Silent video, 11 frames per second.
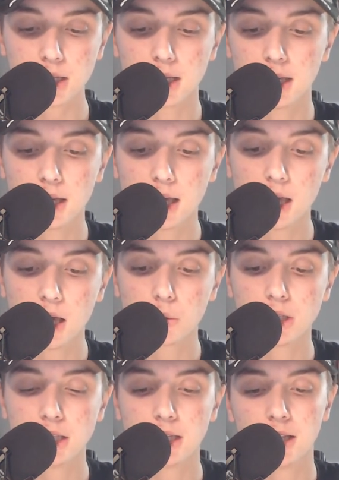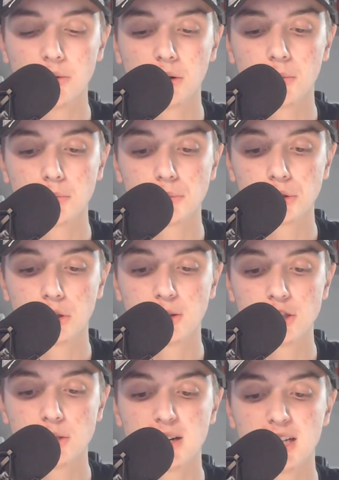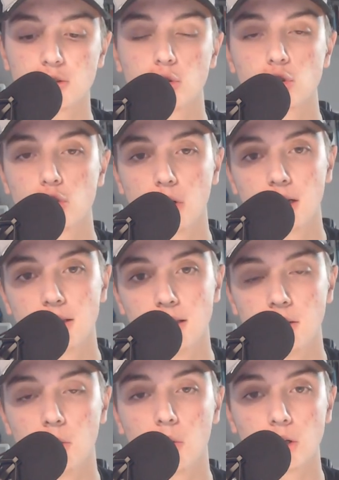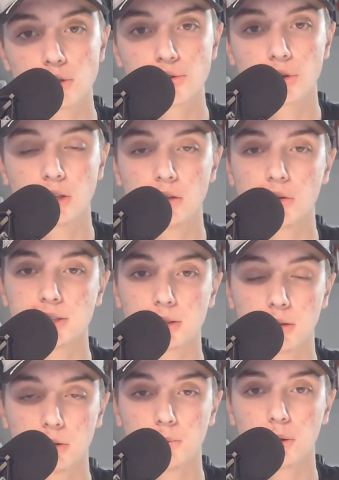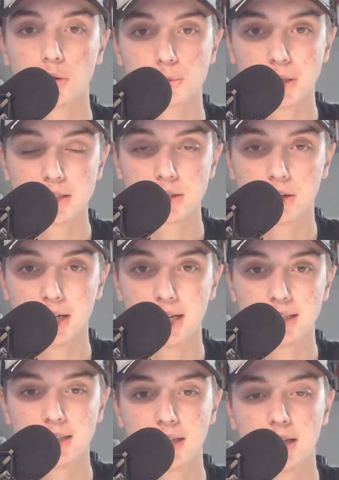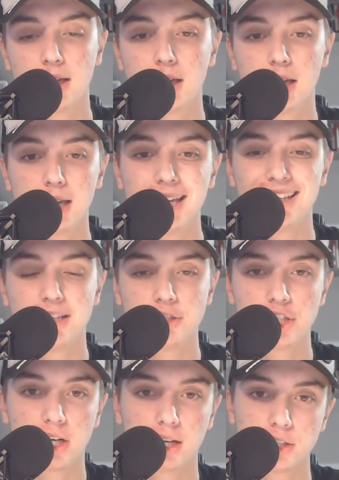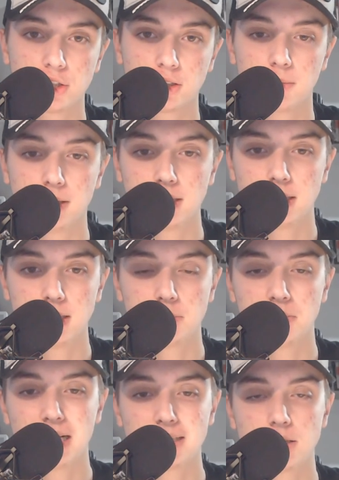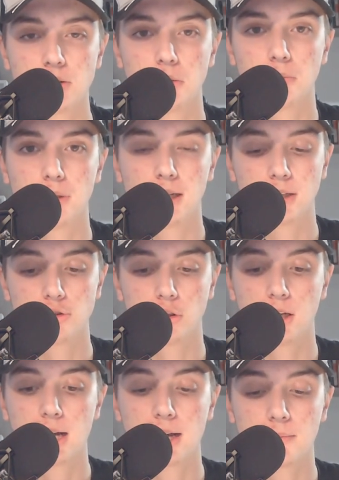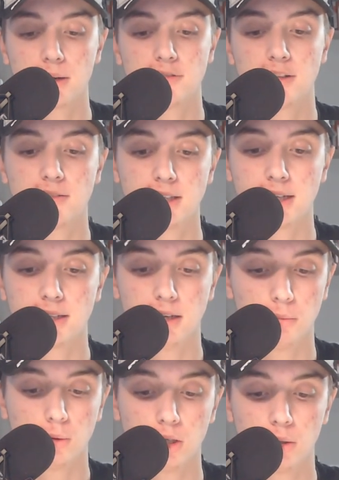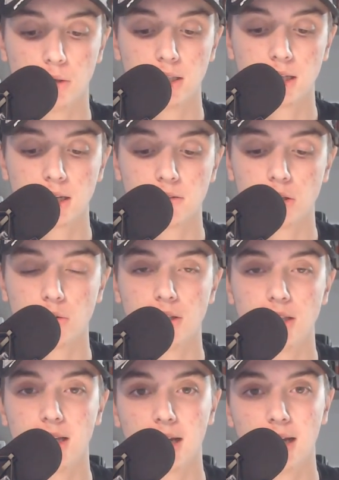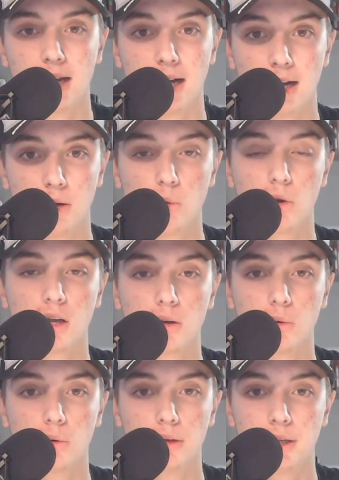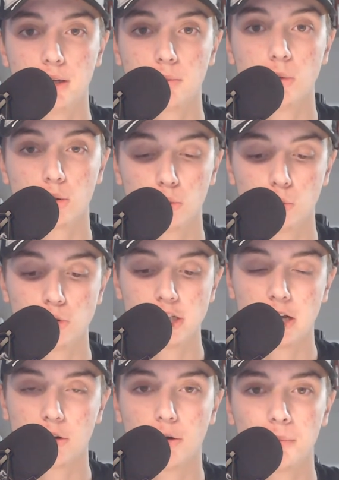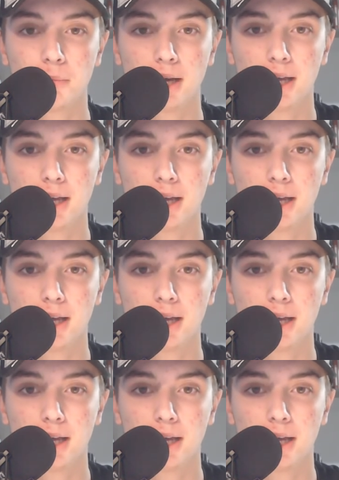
E quindi le due opzioni principali sono Sorrentino, Lorenzo Sorrentino che sta trovando poco spazio, Renate ed è in cerca certamente di spazio per giocare, per far vedere delle buone qualità che ha fatto vedere a Lucca con Bortolussi, la coppia